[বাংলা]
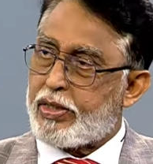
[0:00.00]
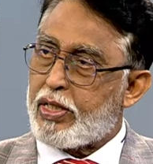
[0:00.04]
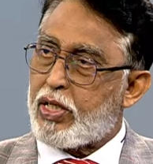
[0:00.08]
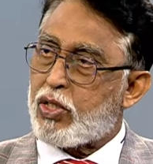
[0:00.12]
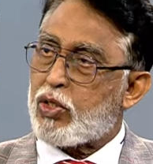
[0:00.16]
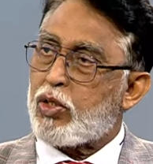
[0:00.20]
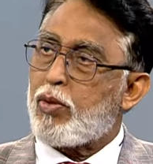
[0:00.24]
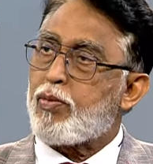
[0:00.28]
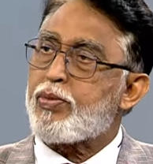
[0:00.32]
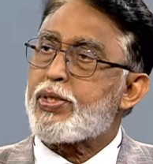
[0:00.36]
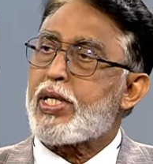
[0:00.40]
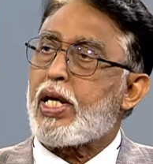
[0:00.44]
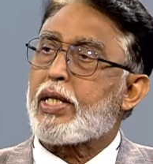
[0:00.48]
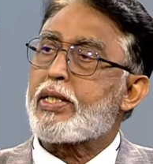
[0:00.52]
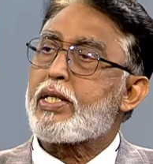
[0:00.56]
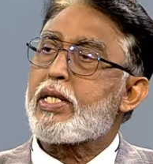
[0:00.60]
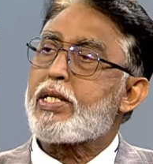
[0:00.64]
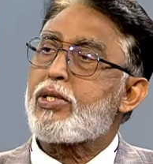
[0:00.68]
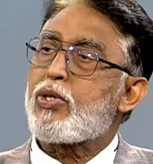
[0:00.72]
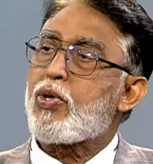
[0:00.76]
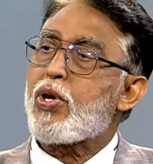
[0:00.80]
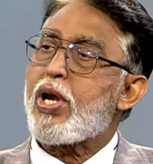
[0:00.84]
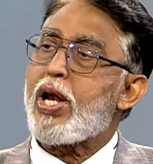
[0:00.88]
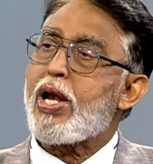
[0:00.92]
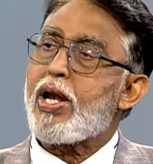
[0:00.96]
যেরকম যাদের
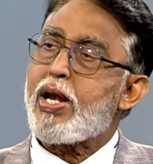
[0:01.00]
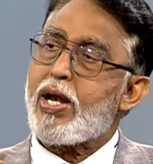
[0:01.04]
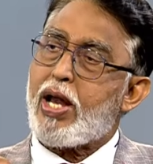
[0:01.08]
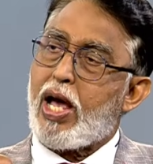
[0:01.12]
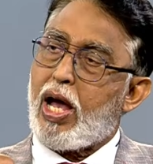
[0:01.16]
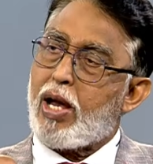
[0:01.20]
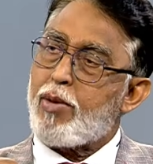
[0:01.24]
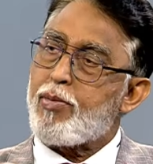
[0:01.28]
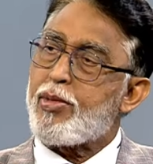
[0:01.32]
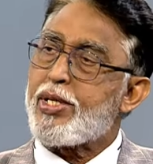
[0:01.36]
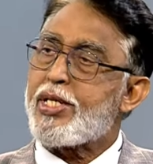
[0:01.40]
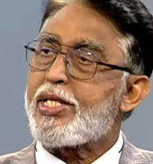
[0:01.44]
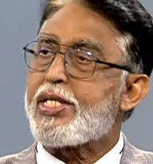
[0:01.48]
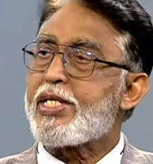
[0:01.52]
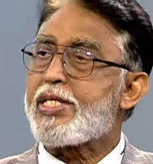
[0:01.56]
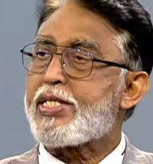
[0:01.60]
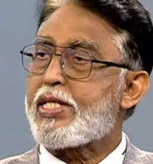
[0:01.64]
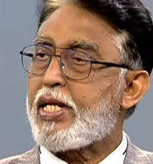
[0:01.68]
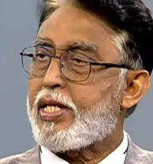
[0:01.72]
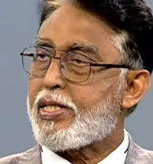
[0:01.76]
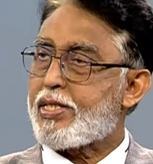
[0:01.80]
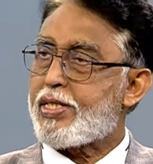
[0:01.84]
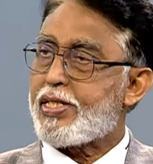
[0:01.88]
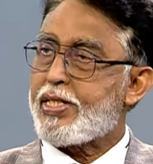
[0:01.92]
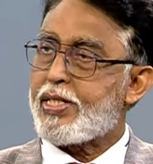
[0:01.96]
ধরেন ডায়াবেটিস
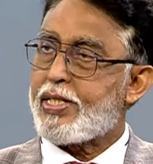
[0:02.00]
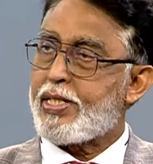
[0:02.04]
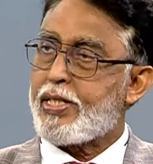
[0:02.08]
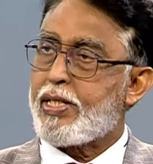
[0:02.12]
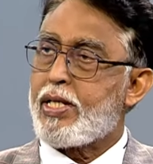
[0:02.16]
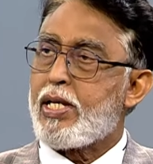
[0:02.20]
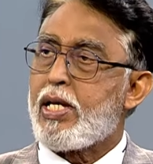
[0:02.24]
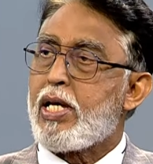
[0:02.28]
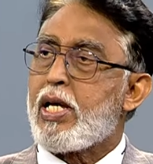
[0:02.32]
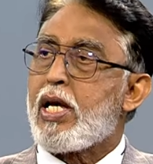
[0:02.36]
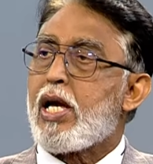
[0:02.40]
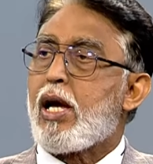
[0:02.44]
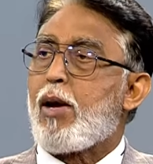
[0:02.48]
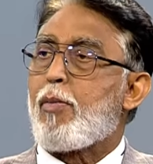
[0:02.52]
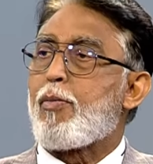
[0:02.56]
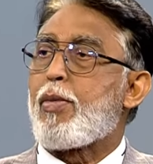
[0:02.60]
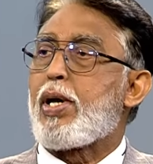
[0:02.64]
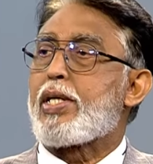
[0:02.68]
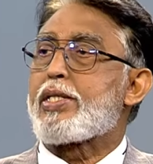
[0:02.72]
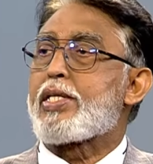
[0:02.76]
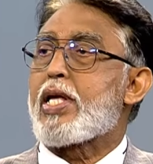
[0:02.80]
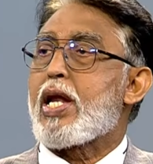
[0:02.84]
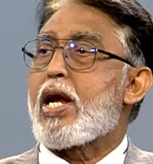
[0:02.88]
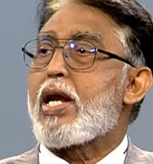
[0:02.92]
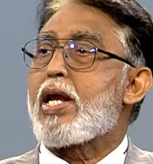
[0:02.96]
আছে
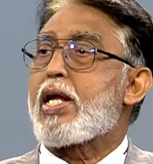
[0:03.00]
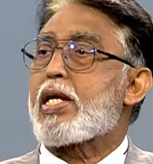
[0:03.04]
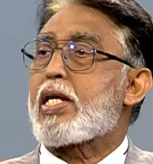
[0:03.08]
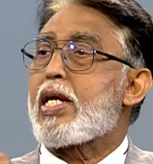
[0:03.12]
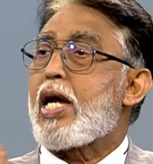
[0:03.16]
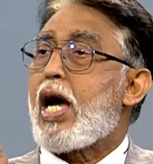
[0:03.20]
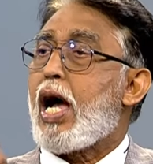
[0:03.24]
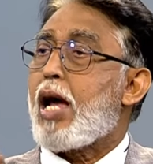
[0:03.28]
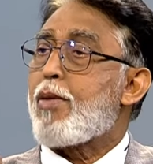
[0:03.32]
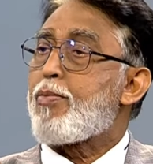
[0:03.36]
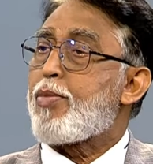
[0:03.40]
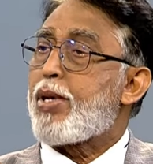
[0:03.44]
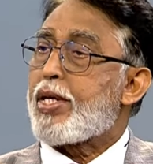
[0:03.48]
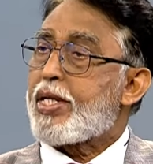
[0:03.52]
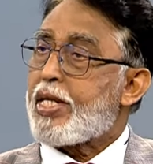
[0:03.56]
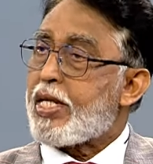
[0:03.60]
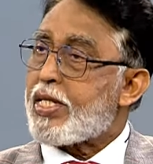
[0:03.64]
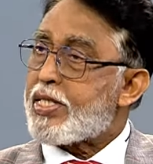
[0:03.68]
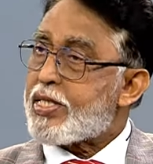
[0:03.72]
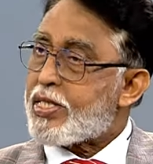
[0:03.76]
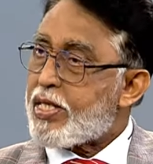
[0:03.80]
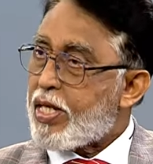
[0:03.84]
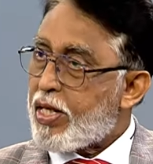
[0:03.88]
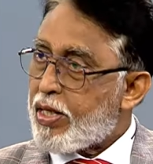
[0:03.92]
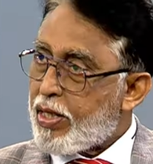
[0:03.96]
বা যারা নাকি হাইপার
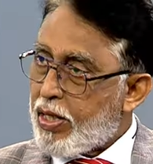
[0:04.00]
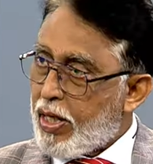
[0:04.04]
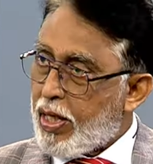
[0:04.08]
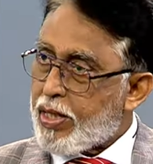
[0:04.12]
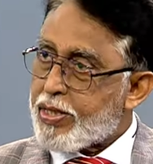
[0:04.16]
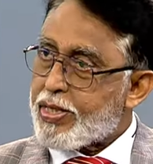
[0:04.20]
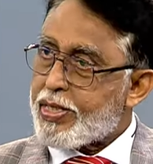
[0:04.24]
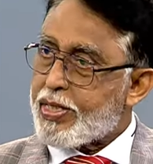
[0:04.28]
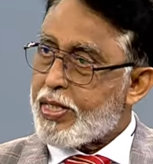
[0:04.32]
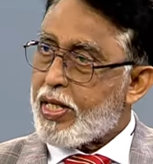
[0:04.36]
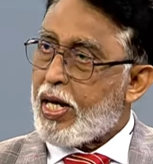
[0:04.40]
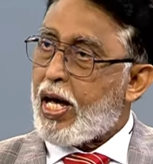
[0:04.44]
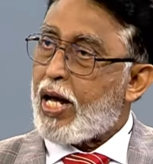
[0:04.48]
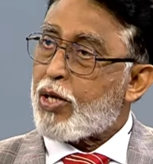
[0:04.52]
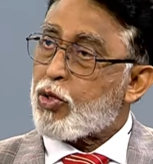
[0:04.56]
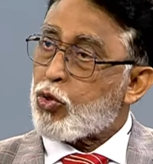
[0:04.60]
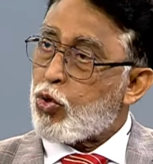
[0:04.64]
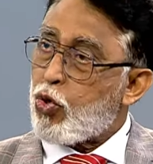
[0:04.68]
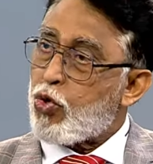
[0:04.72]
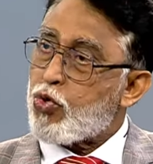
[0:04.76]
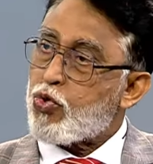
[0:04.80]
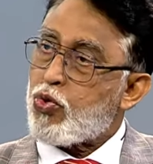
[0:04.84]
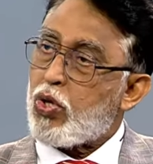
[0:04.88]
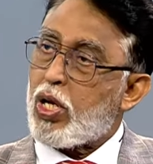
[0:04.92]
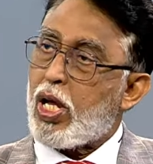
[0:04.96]
টেনশান আছে
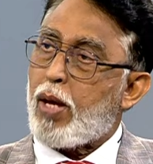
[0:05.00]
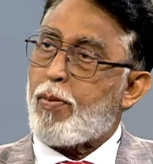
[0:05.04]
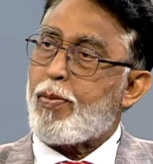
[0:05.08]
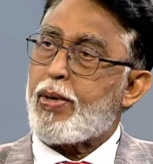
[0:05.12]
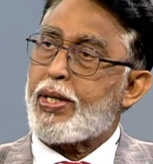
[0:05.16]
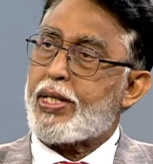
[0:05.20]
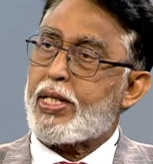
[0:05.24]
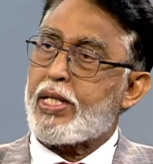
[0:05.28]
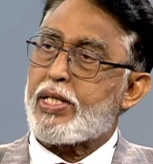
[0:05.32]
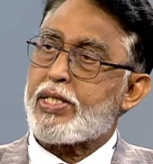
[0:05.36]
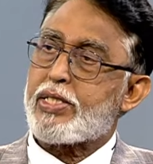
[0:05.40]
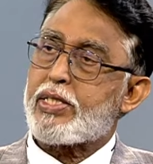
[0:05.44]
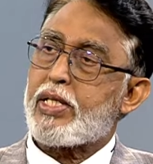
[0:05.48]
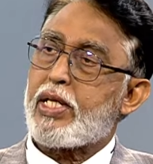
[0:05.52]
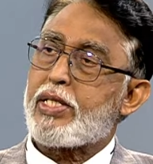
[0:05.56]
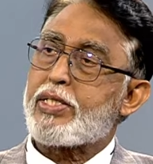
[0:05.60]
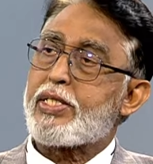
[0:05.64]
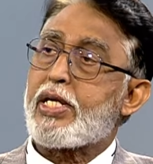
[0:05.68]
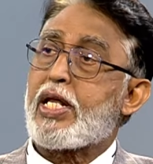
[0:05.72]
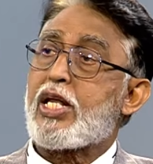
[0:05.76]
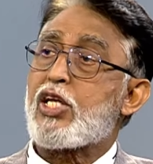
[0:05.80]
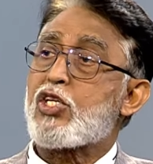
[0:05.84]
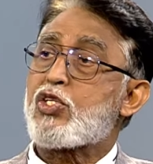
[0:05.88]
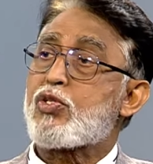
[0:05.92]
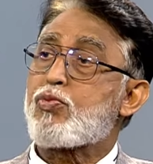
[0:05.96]
আনকন্ট্রোল হাইপার টেনশান
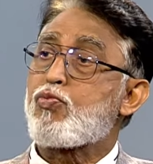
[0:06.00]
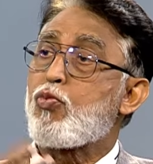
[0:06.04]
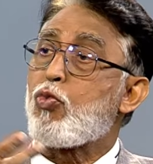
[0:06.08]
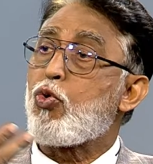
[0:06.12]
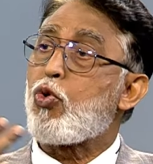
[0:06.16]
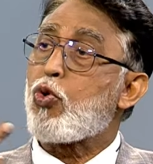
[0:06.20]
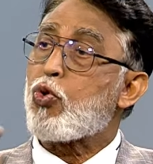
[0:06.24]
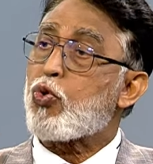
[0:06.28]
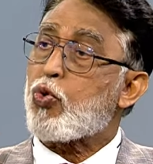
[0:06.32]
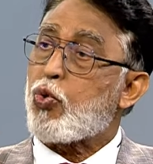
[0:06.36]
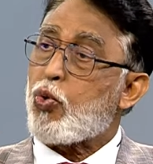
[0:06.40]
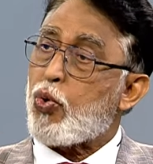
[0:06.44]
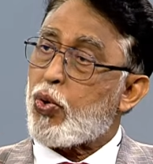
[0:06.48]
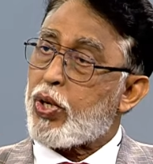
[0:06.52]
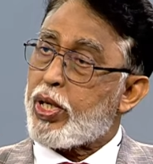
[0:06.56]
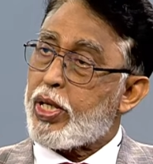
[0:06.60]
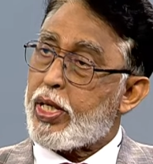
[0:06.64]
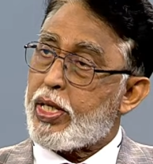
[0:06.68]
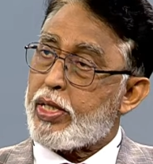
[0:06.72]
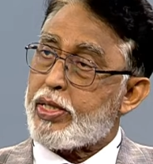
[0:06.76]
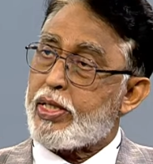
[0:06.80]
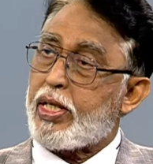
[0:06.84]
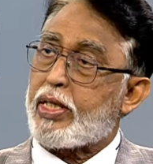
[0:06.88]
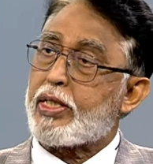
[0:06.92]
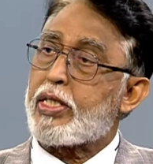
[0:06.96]
যারা স্মোক করে
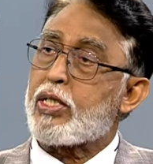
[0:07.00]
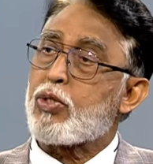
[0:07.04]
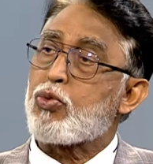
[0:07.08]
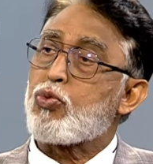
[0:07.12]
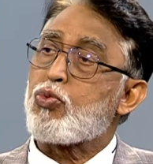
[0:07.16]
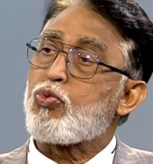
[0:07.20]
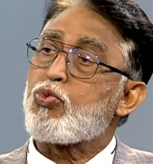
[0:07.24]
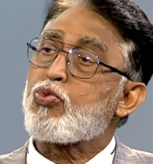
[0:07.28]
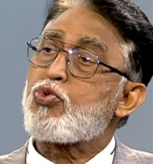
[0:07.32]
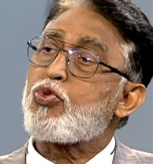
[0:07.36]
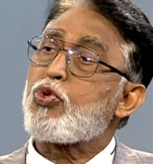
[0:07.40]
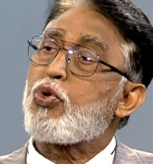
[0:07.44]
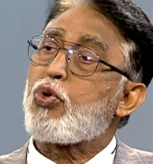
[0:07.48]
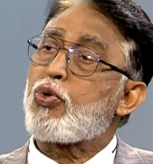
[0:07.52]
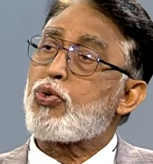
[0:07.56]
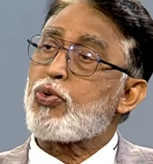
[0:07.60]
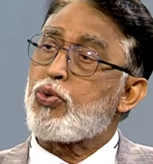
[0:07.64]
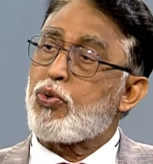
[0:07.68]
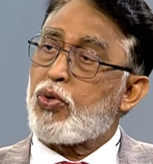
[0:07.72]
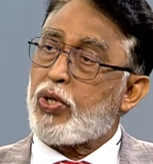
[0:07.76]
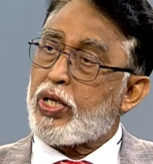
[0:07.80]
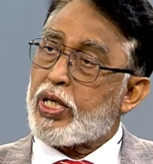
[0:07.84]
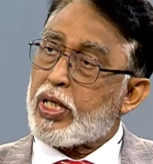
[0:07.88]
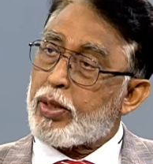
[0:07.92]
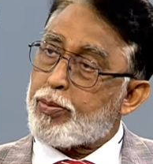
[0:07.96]
যাদের ওজন
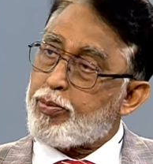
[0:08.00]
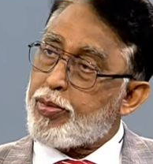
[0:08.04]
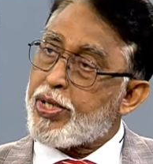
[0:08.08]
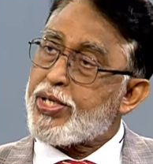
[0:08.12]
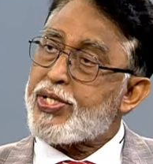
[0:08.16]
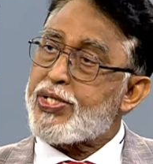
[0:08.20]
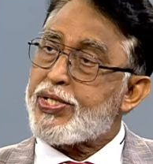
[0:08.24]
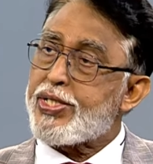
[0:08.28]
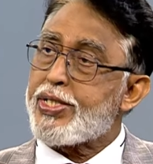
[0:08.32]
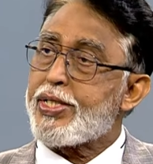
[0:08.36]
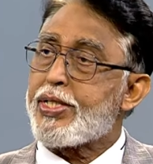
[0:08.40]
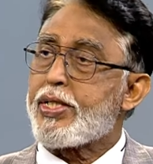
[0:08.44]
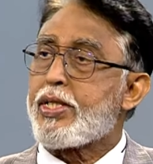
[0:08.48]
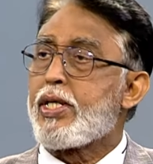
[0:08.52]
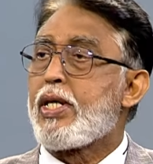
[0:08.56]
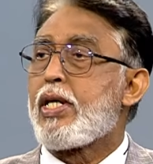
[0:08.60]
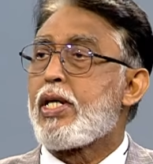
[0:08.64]
অনেক বেশি